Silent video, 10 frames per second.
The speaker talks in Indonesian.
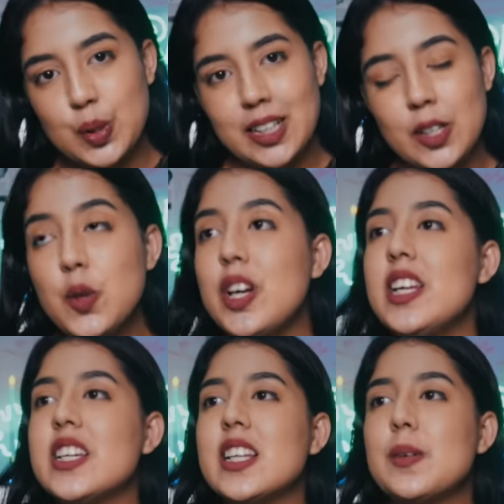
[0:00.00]

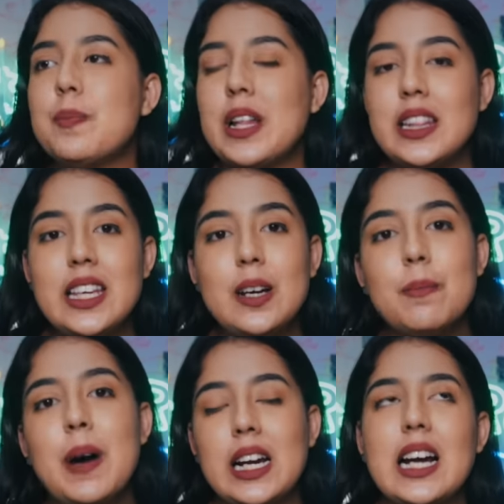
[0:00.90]
Indonesia sempat
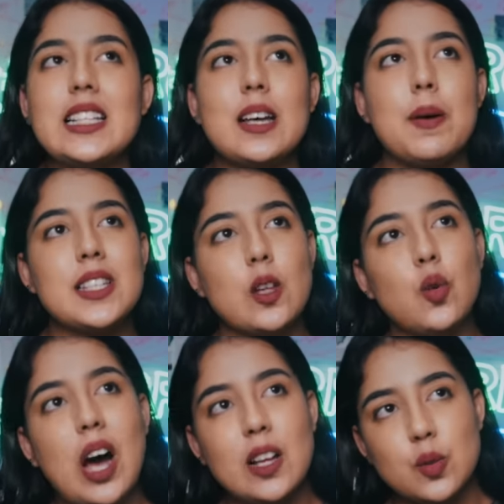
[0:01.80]
digemparkan salah satu
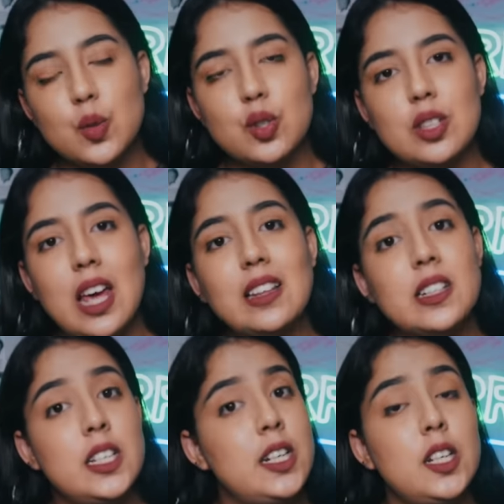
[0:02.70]
kasus yang
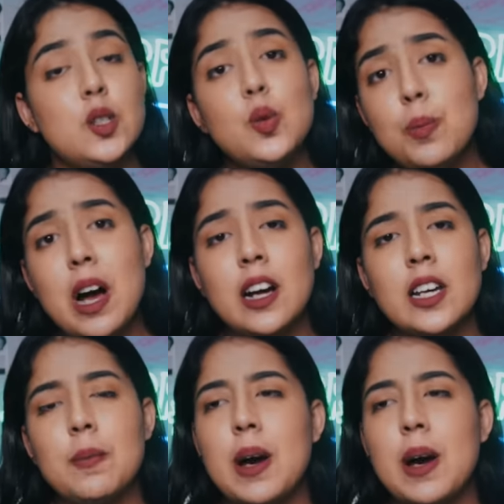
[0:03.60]
terjadi di Subang di